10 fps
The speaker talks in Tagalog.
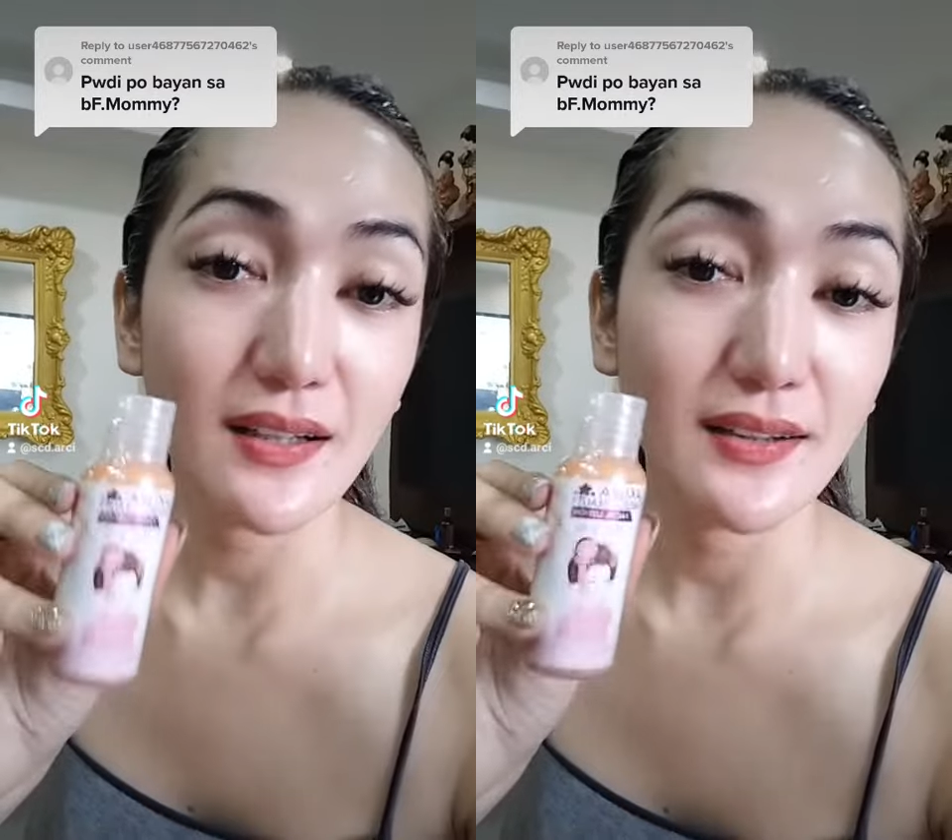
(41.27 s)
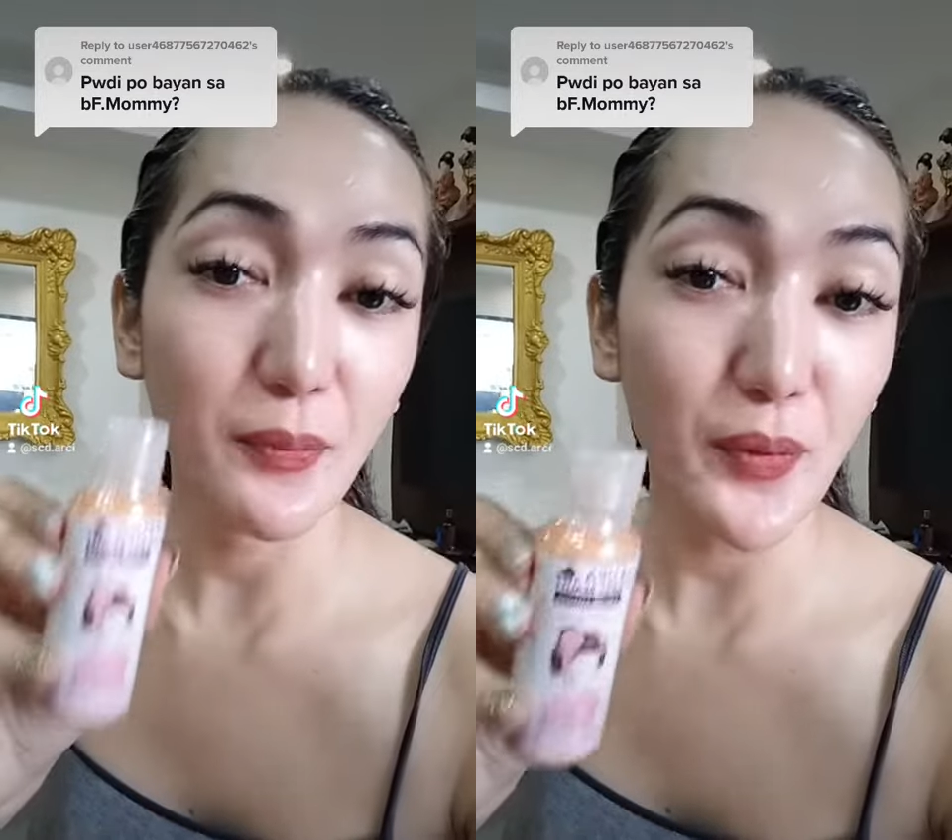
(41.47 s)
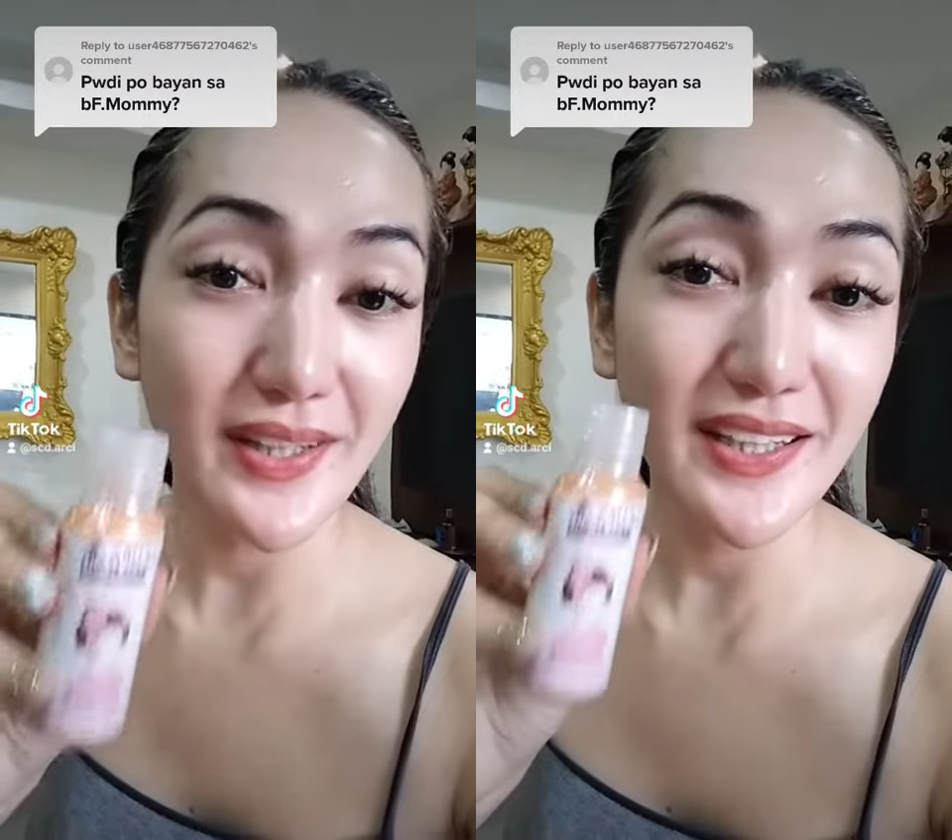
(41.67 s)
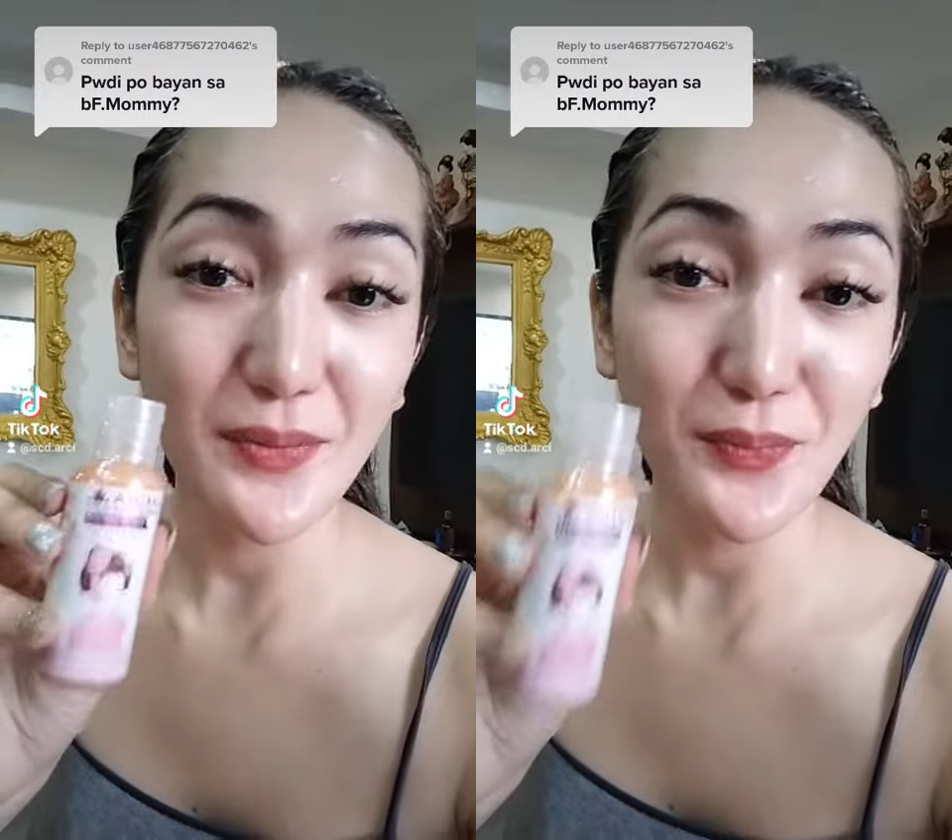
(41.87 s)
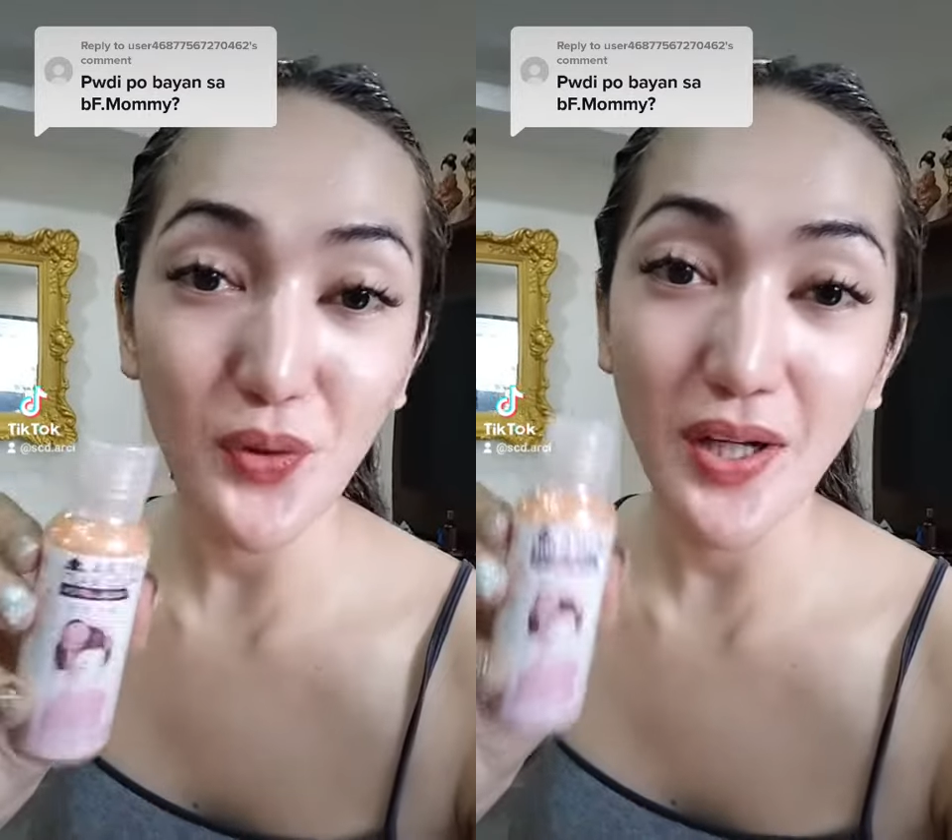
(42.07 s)
na pwede
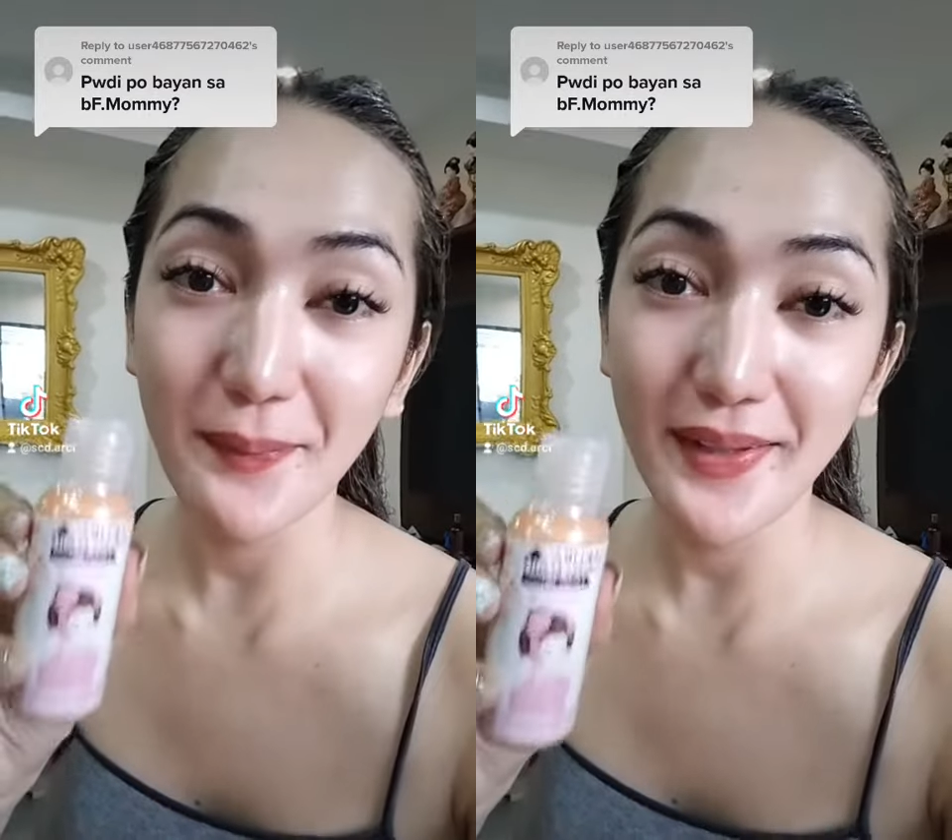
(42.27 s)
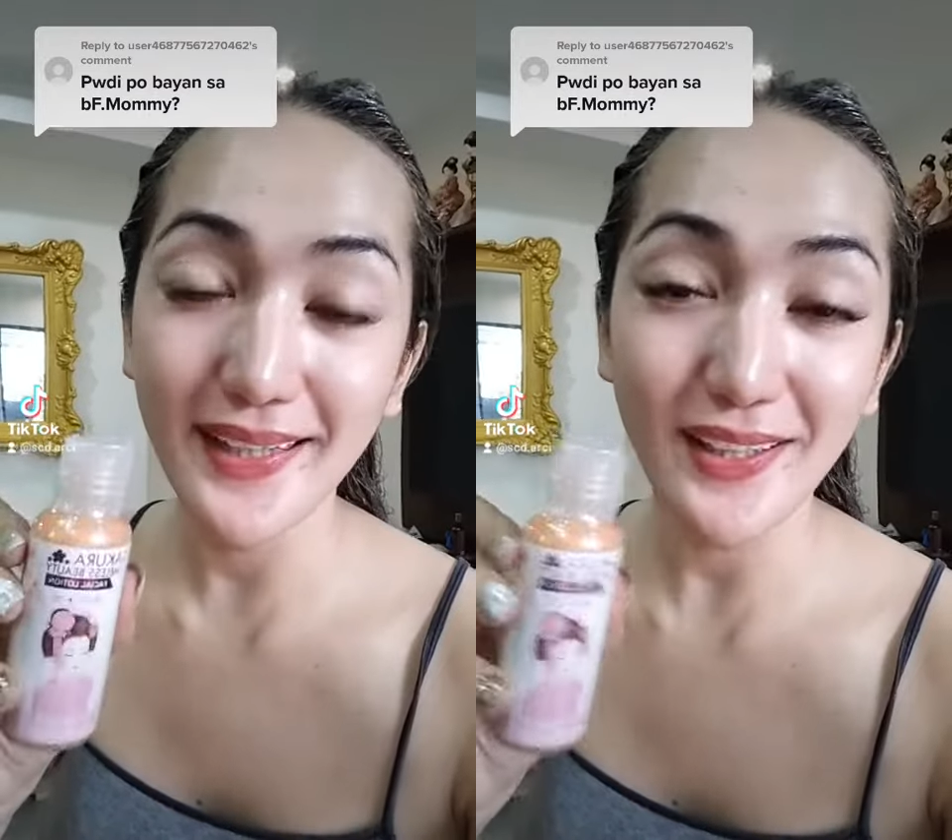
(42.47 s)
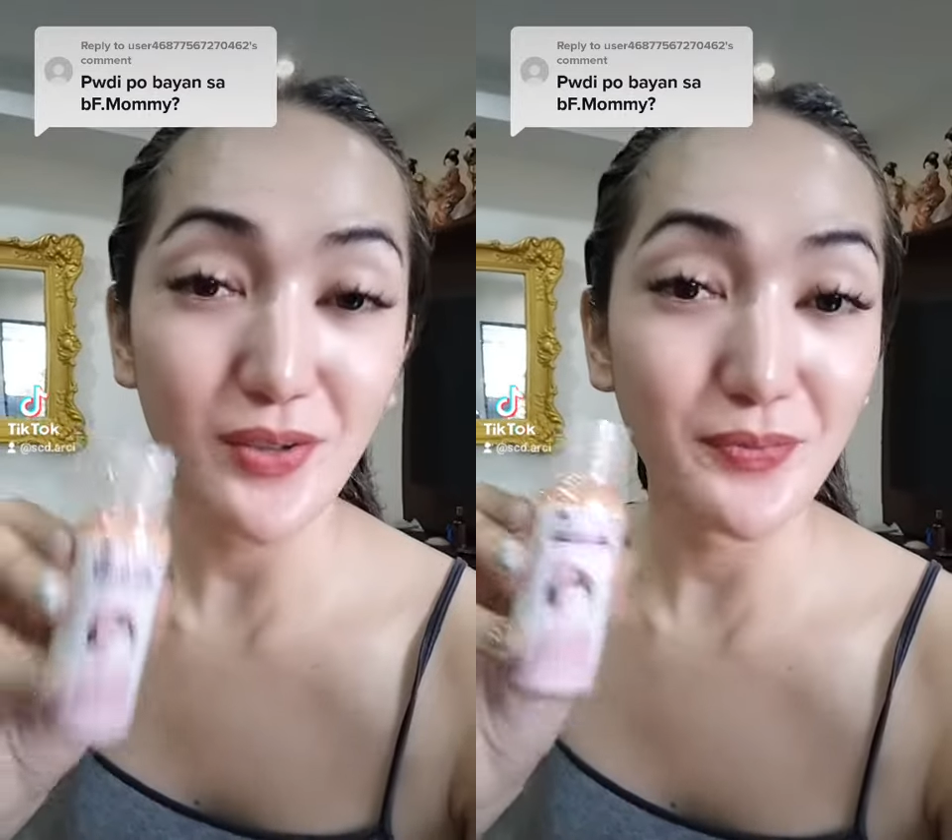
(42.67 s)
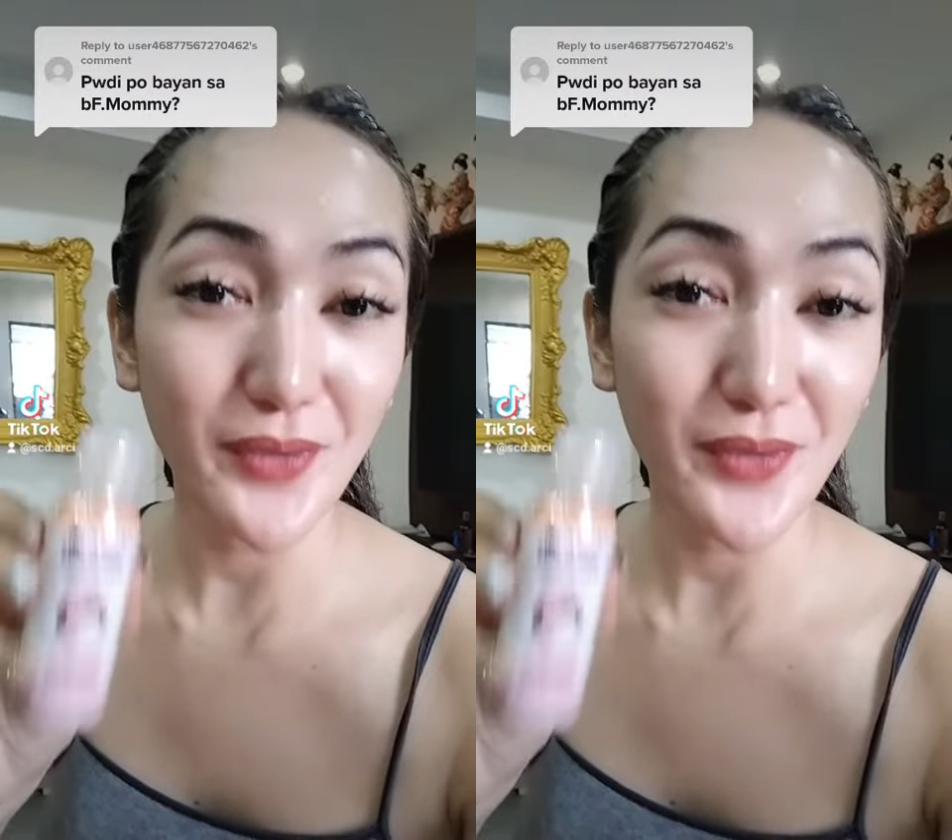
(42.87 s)
nyo pong gamitin kung